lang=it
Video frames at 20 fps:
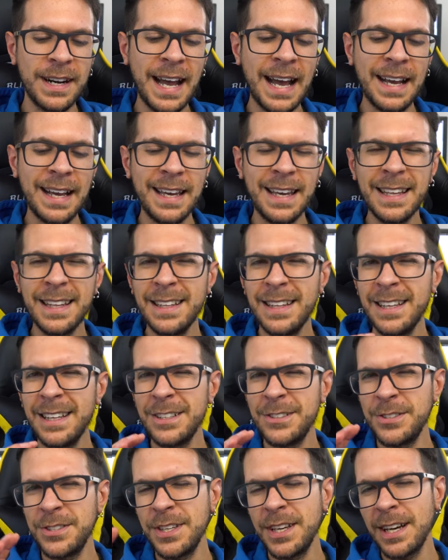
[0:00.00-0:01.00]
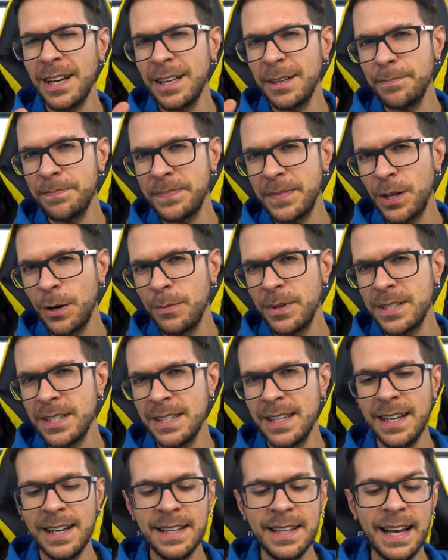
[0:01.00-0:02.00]
rugged, sia come
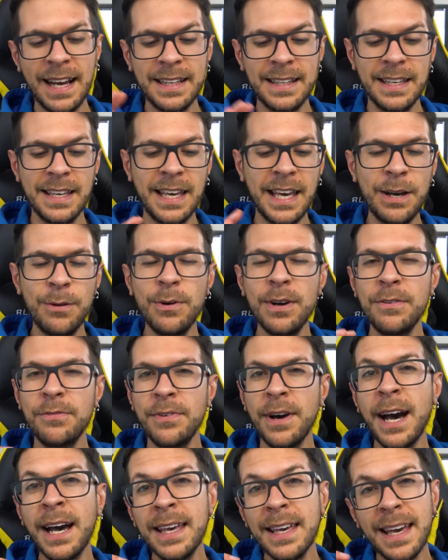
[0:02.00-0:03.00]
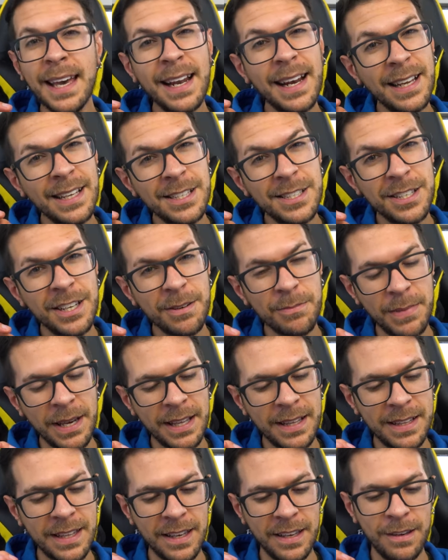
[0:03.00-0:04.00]
segnale dati che wifi è
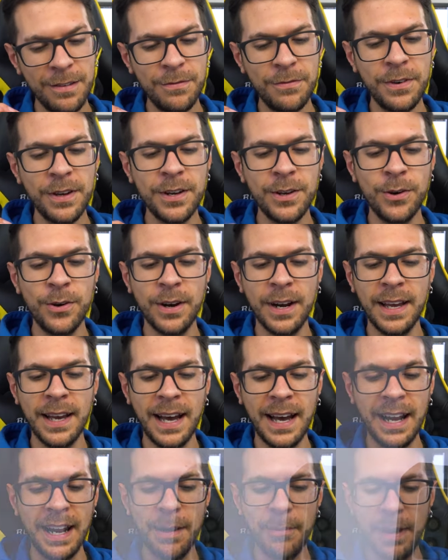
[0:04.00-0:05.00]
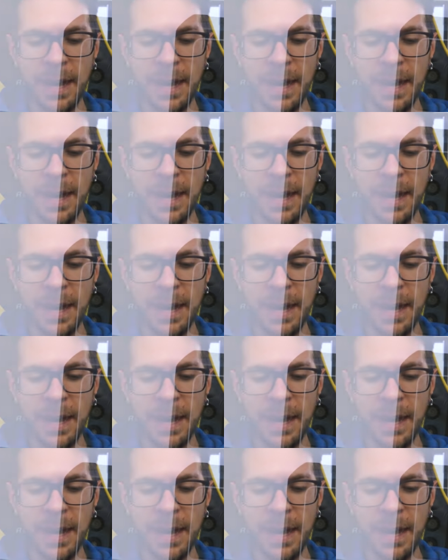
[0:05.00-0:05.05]
leggermente inferiore alla